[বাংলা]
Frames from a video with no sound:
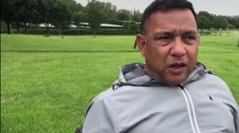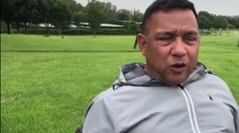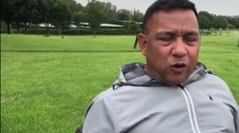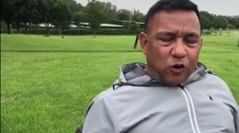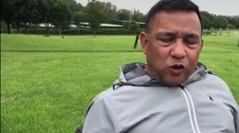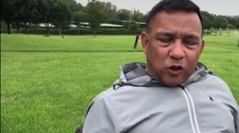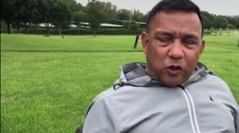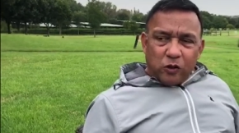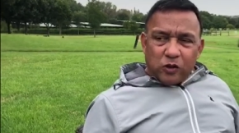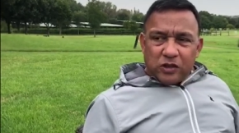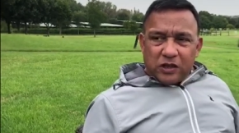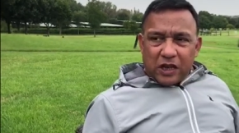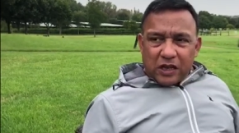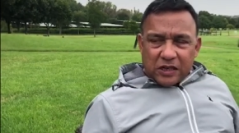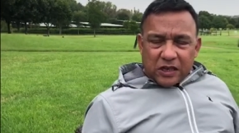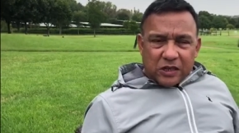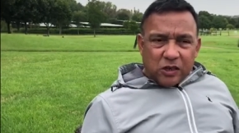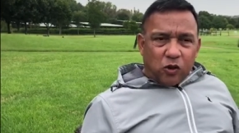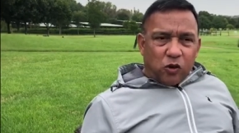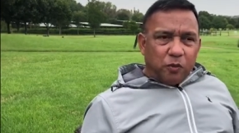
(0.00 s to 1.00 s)
কথা হচ্ছে
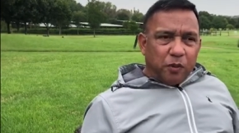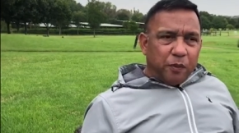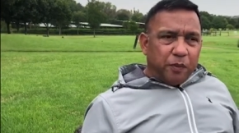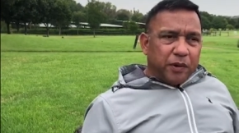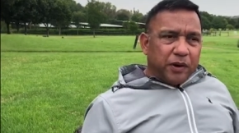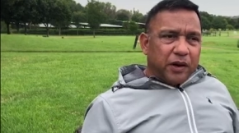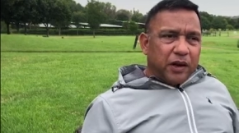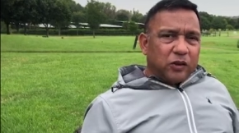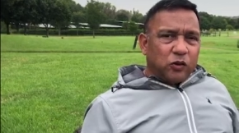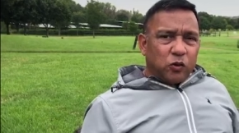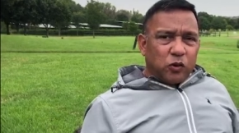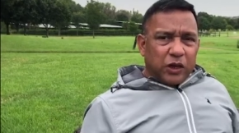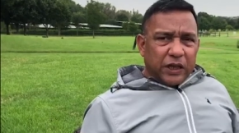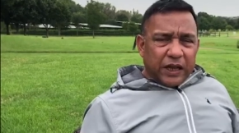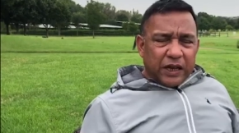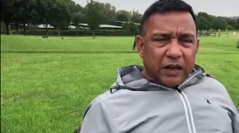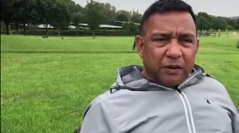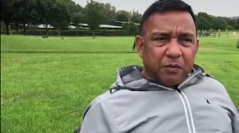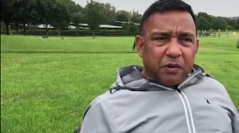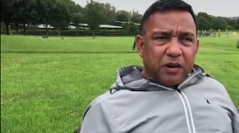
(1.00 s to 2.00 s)
আসা যাওয়ার ব্যাপারটা তো
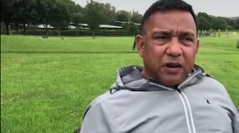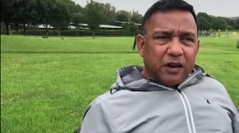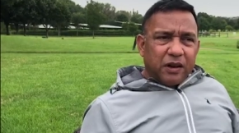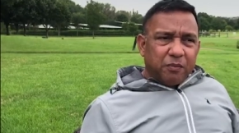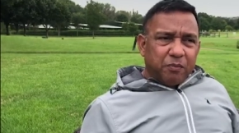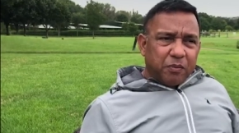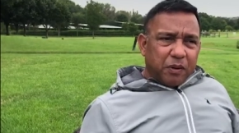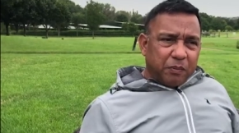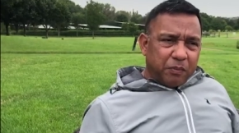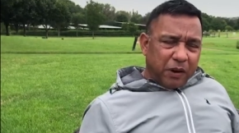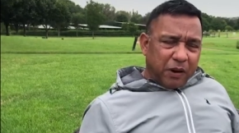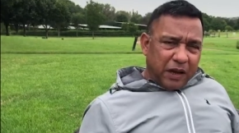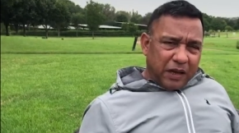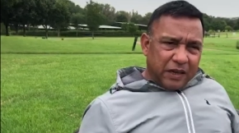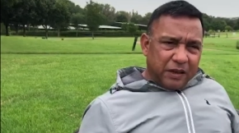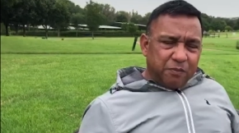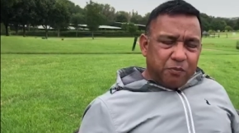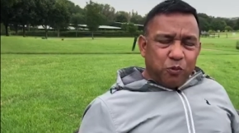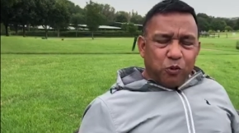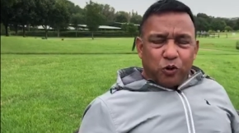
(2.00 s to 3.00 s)
টিকিট আমরা
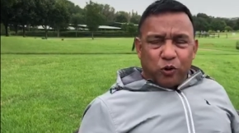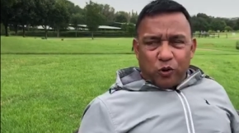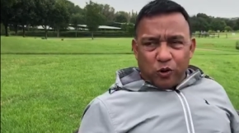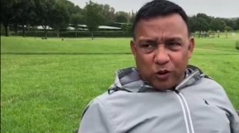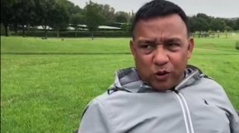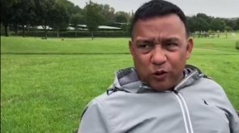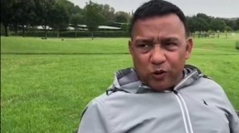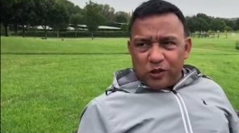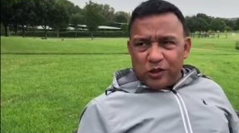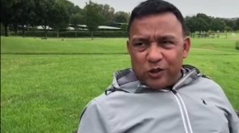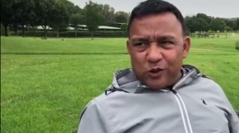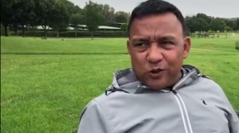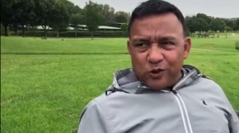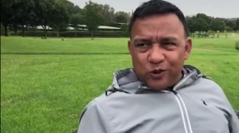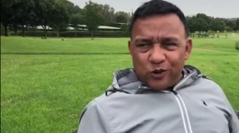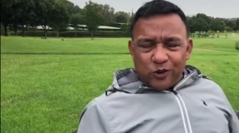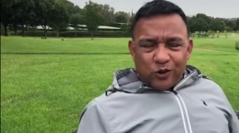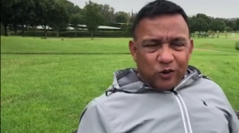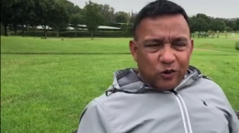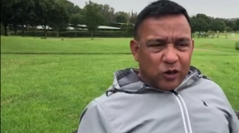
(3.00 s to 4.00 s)
প্রায়ই বুক করতে হচ্ছে ওর
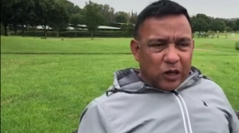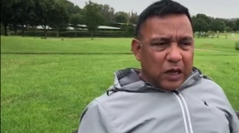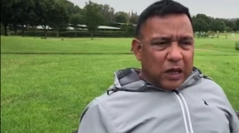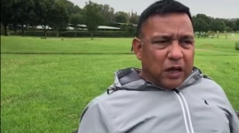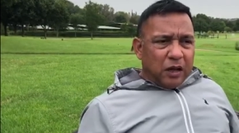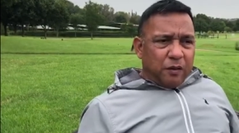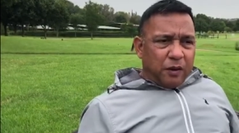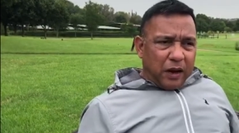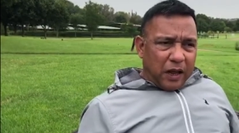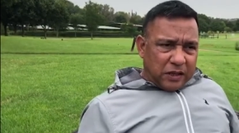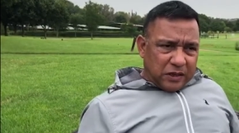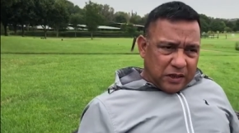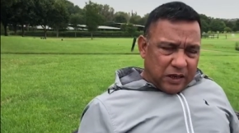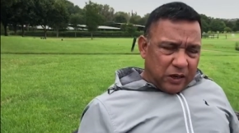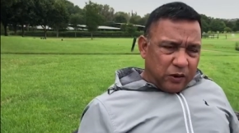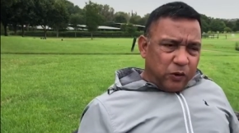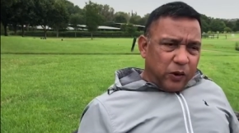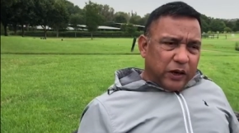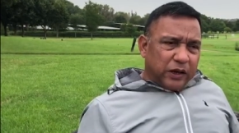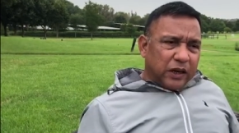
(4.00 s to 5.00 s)
জন্য আর
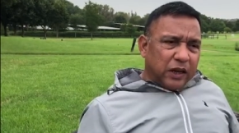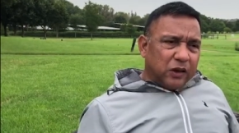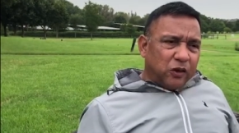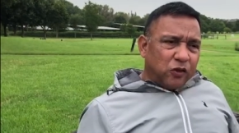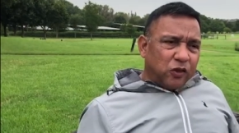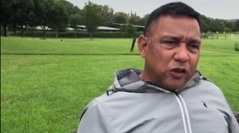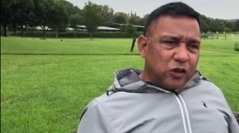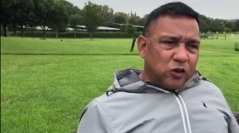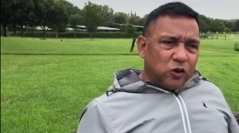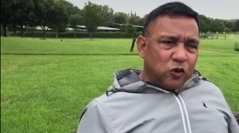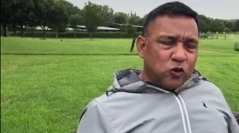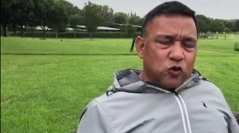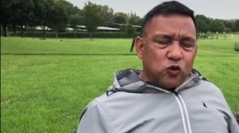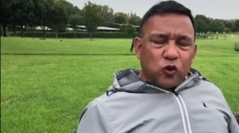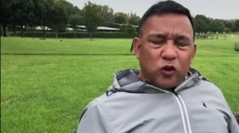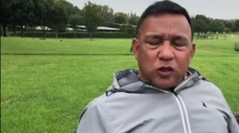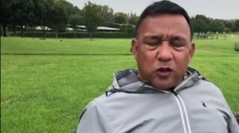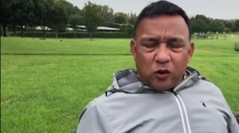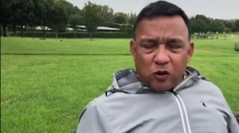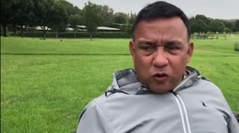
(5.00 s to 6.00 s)
আজকেও একটা কথা ছিল
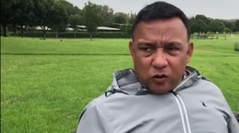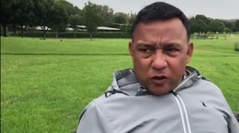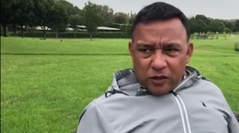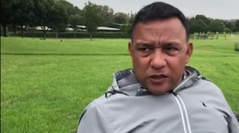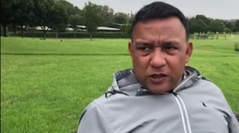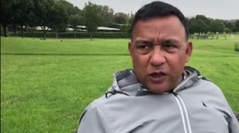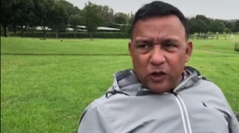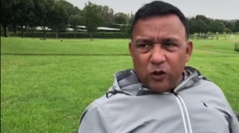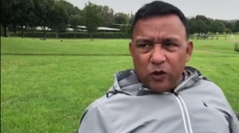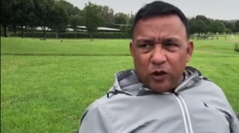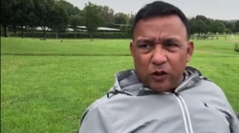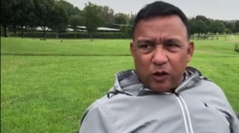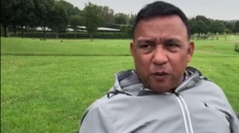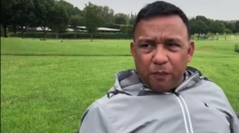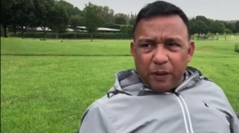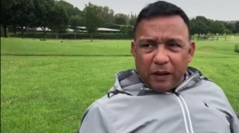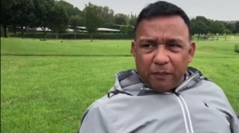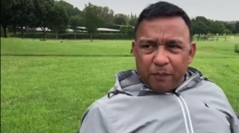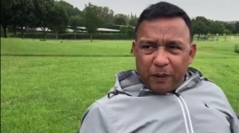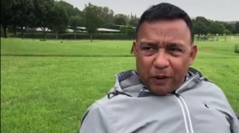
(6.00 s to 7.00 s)
চলে যাওয়ার কথা ছিল একটা
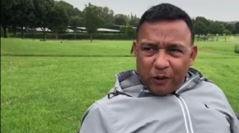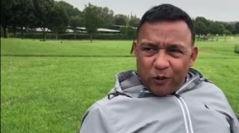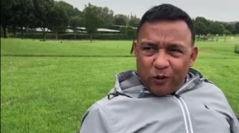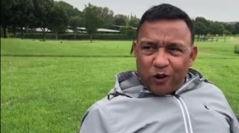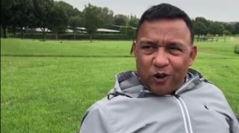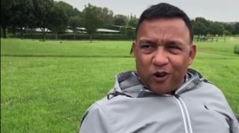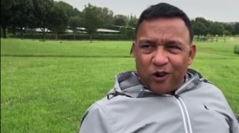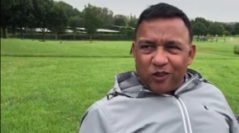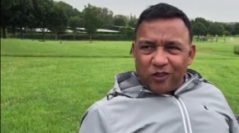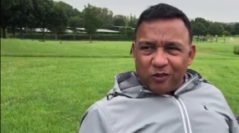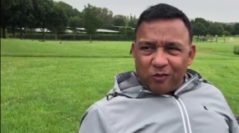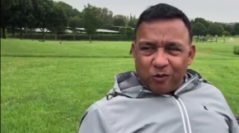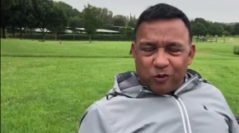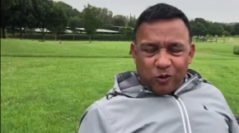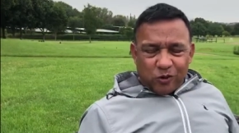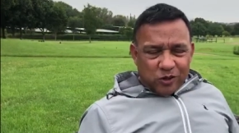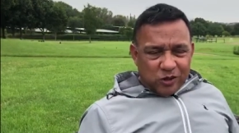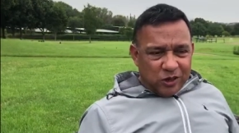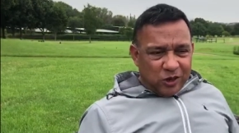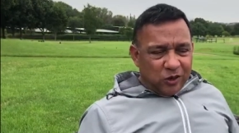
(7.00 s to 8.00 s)
ব্যাগ প্যাকও করার কথা
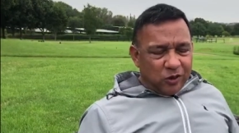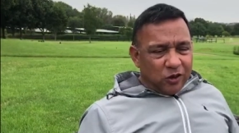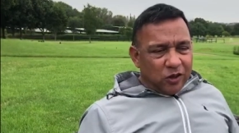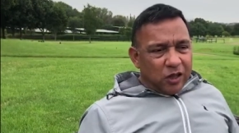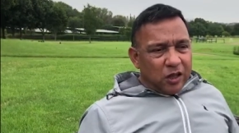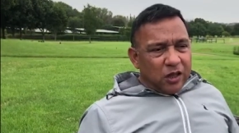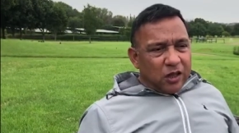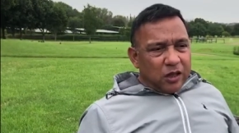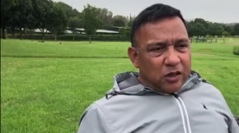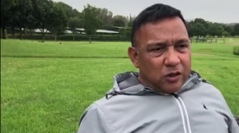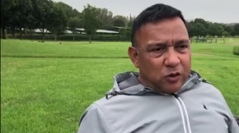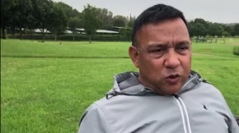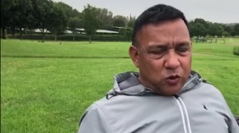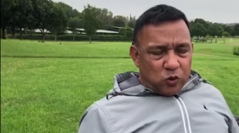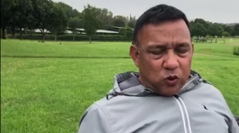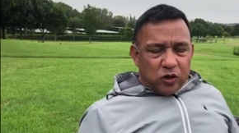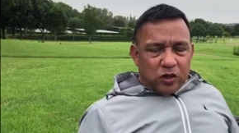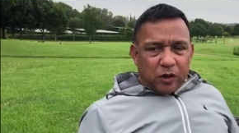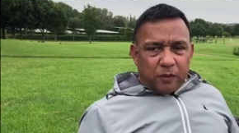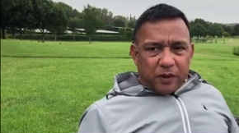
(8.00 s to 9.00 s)
হচ্ছিল যে
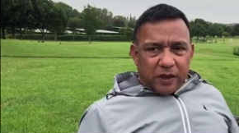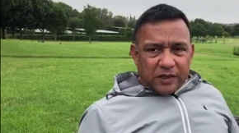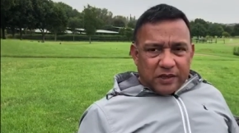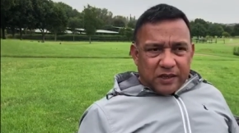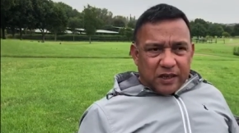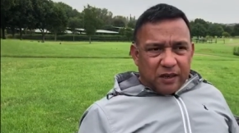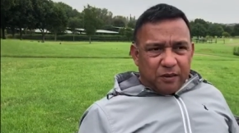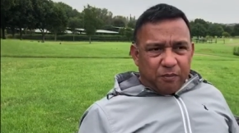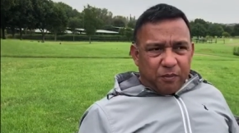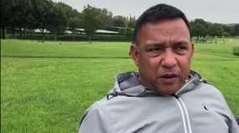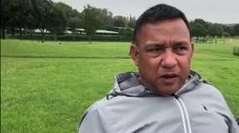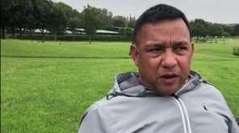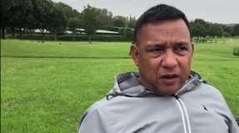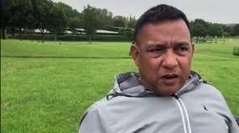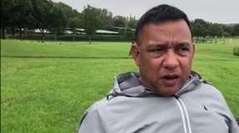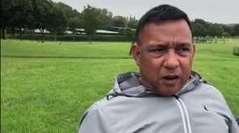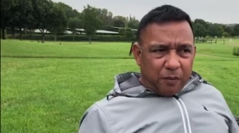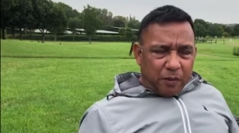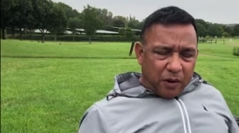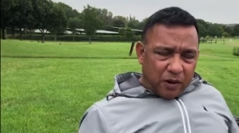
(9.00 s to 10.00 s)
চলে যাবে আজকে বাট
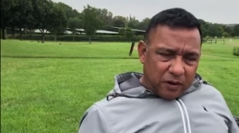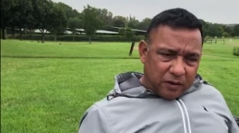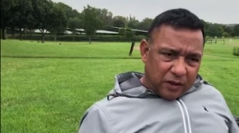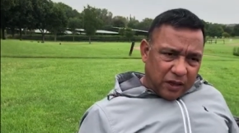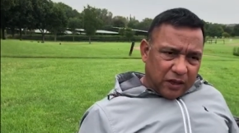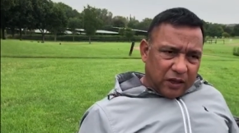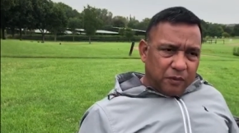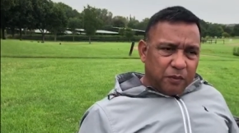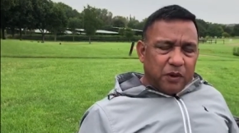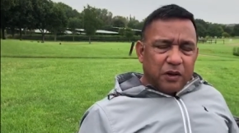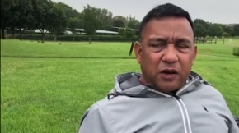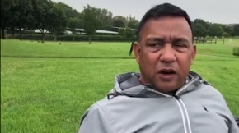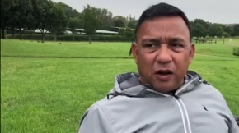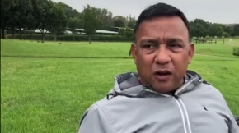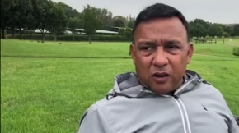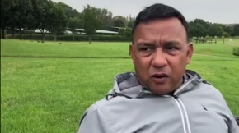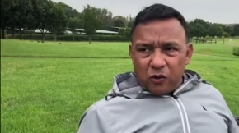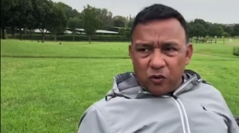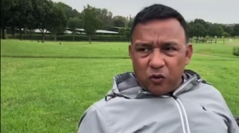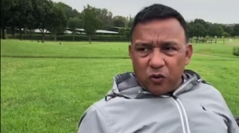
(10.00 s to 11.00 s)
আবার সাকিবি টার্ন
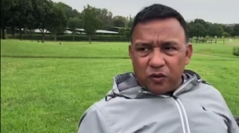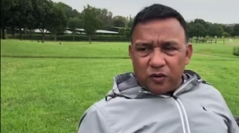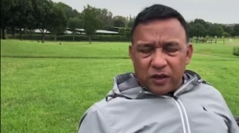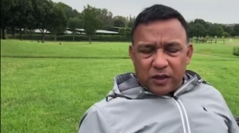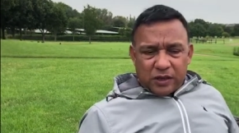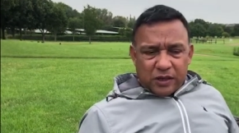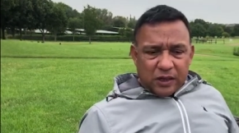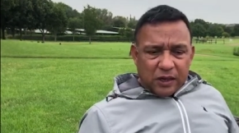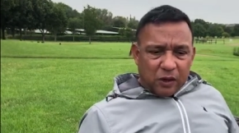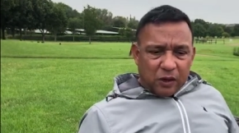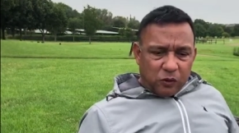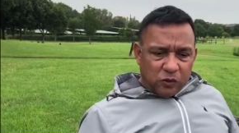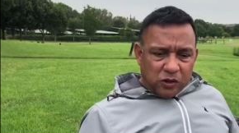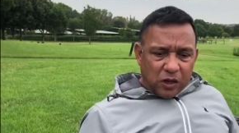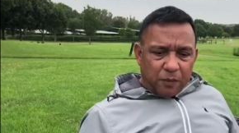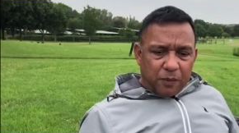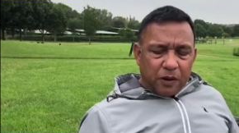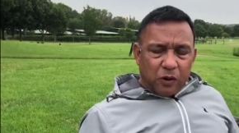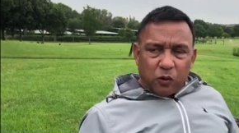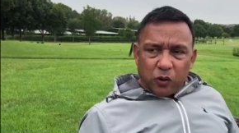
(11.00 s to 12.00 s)
ডাউন করছে যে না ও
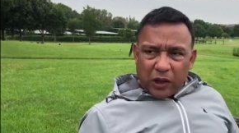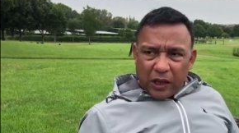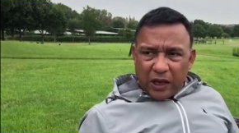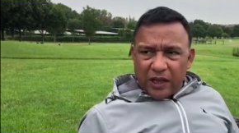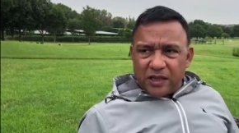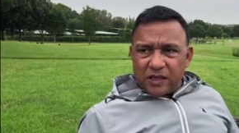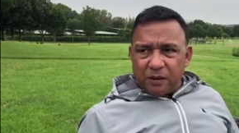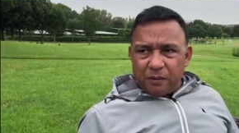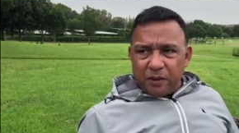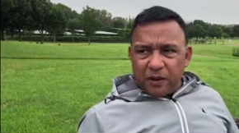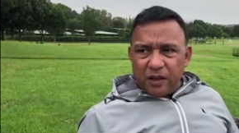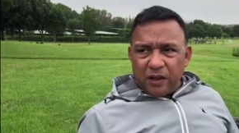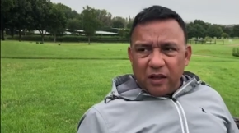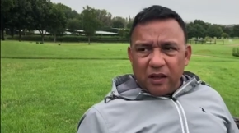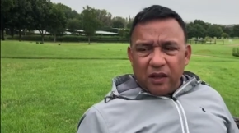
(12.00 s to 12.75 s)
যাবে না ও খেলেই যাবে